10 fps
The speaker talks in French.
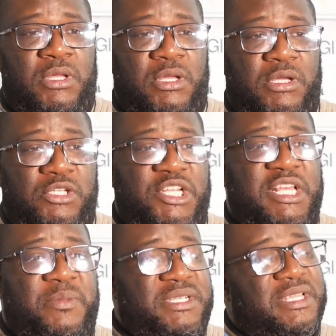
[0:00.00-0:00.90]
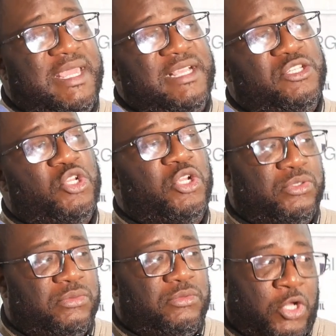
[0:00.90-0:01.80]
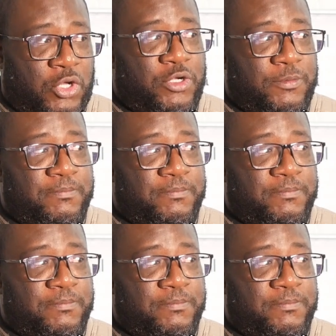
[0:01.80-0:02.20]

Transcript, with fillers: euh, génère presque 15 tonnes d'or,